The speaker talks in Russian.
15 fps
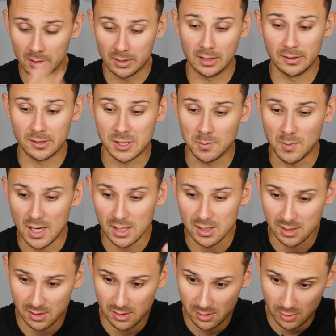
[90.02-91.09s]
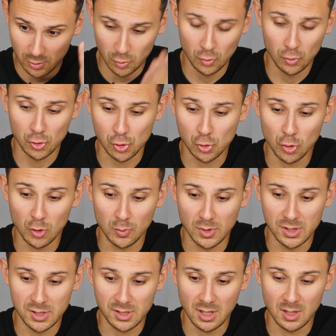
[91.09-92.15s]
Tennis Max за такую
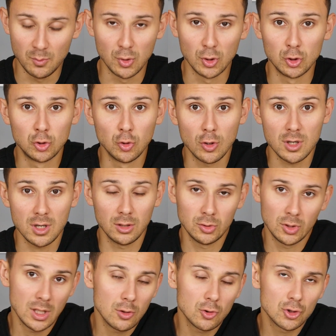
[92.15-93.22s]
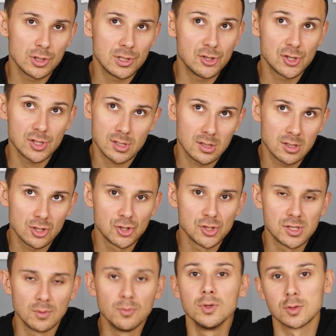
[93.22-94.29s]
стоимость как будет дорого, но я уже, если честно, даже и
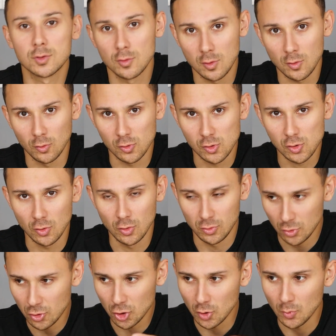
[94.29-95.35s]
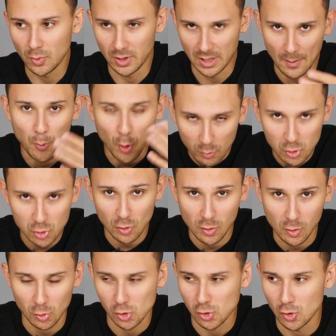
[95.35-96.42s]
забыл, сколько он стоит. Не то чтобы я помню,
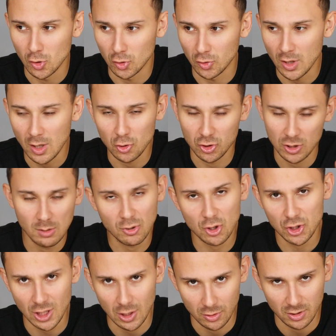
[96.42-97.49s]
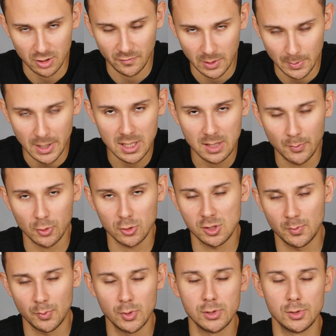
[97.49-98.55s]
сколько он стоит, но я уже не обращаю на это внимания,
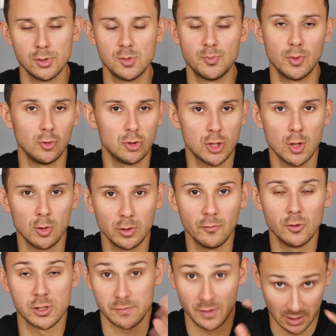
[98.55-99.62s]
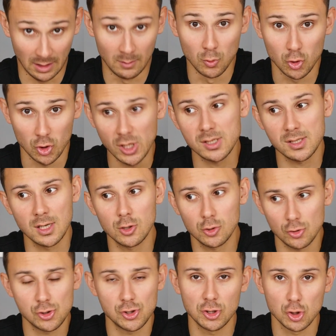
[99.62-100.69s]
просто пользуюсь и получаю удовольствие. К тому же я знаю,
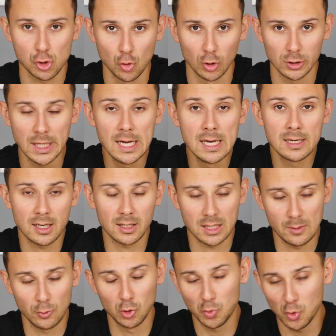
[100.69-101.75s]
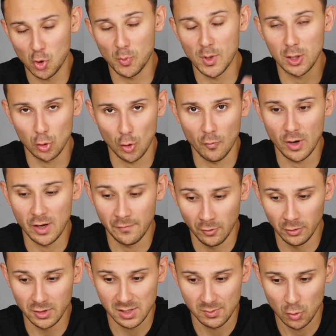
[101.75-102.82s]
что через год, когда я буду покупать новый
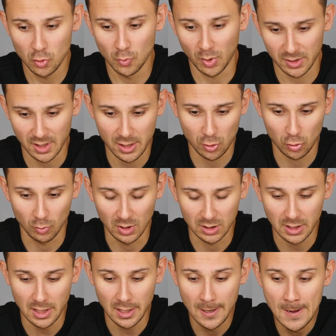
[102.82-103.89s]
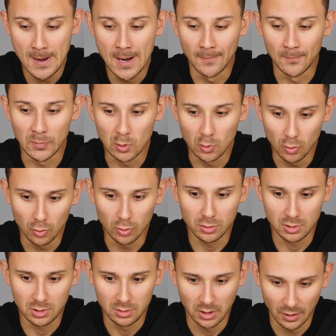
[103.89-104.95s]
iPhone, я смогу продать эту модель, ну,
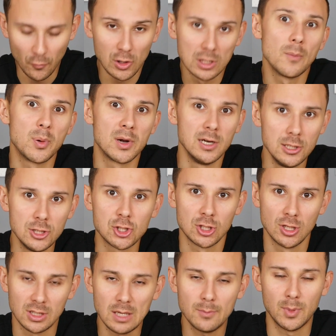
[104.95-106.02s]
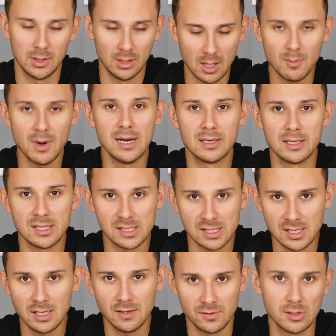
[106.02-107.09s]
довольно прилично, да, по нормальной
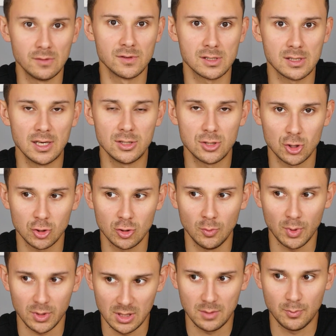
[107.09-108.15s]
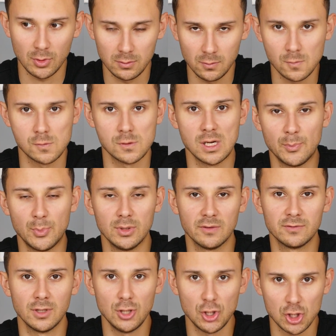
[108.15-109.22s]
цене. Все вы знаете, что продать продукцию Apple на
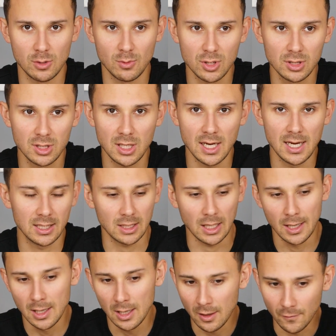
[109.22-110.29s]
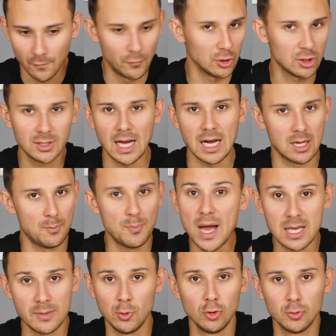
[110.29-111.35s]
вторичном рынке, это вот так,
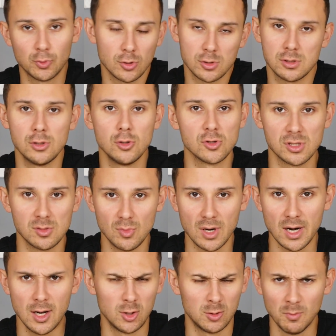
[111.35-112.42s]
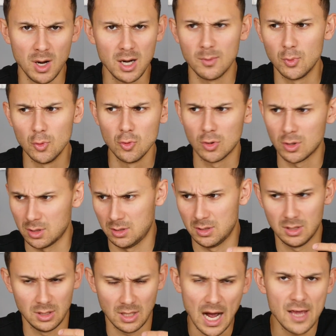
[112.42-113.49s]
5 минут просто ее забирают. MacBook,
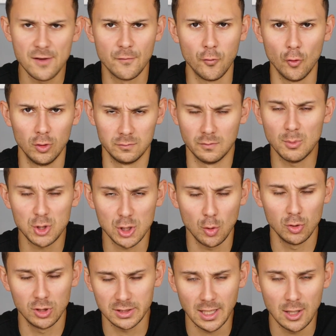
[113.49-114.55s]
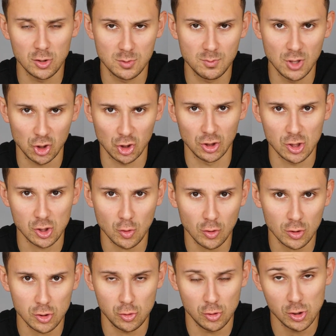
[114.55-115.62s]
э, iPhone вообще улетают с бешеной
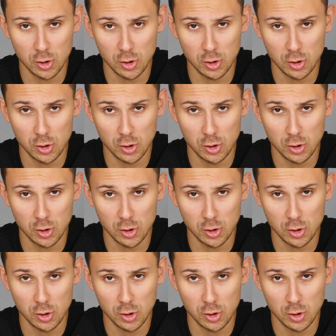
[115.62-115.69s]
скоростью.